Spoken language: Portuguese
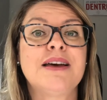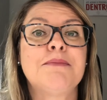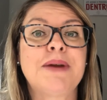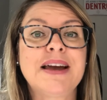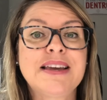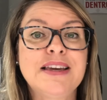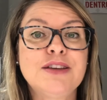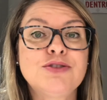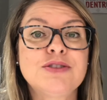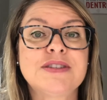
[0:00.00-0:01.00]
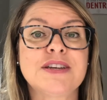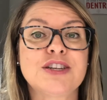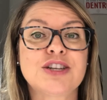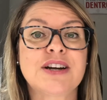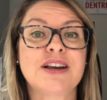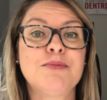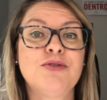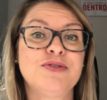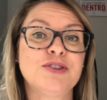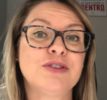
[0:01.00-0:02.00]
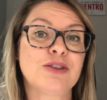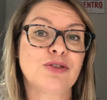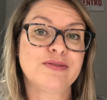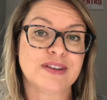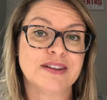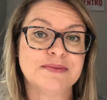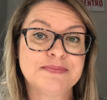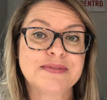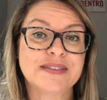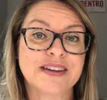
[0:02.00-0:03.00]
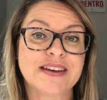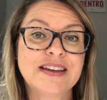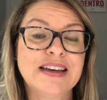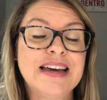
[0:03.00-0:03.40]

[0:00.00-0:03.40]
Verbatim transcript: para que isso seja removido da tua vida, né?